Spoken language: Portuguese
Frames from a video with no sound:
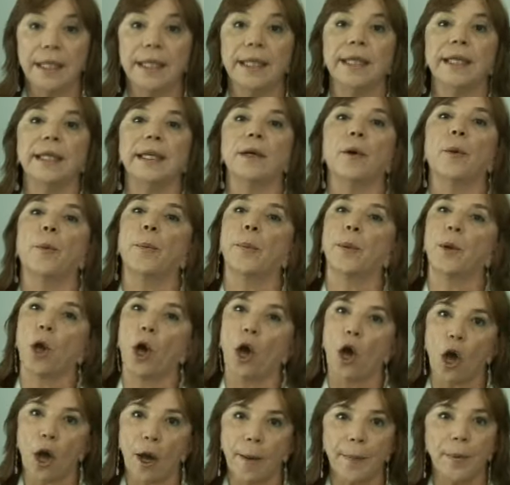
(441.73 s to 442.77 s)
e o
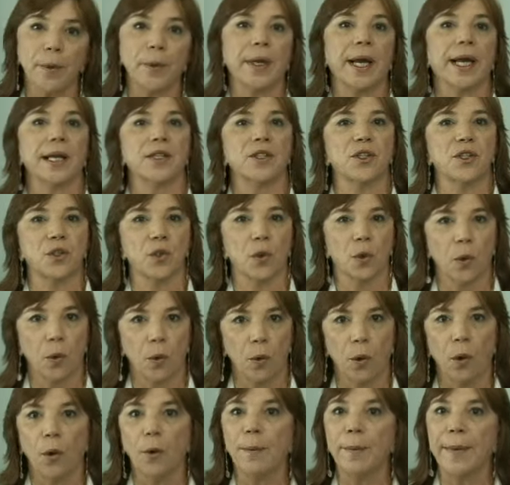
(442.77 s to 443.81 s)
próprio
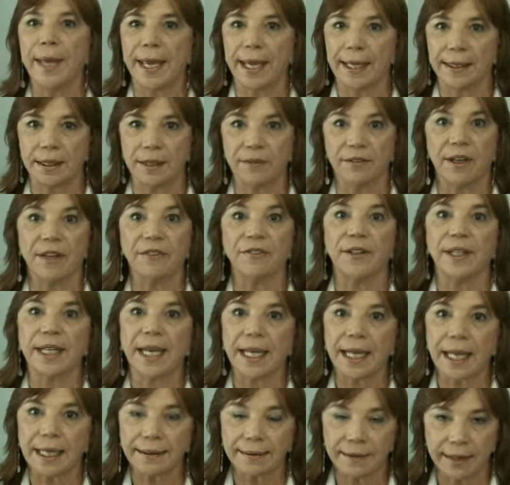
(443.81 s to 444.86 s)
garçom ou maître vai
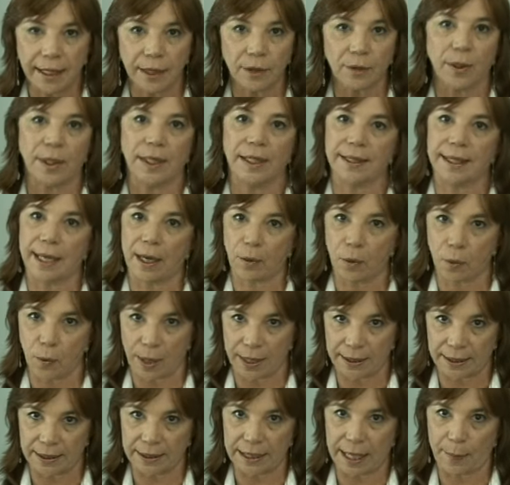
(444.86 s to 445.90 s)
ficar atento a lhe dar um
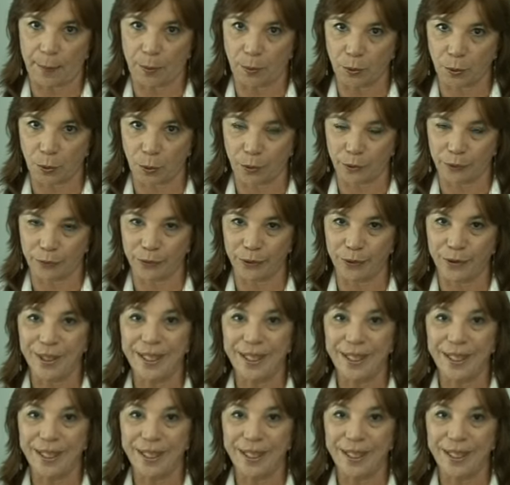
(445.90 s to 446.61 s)
guardanapo novo.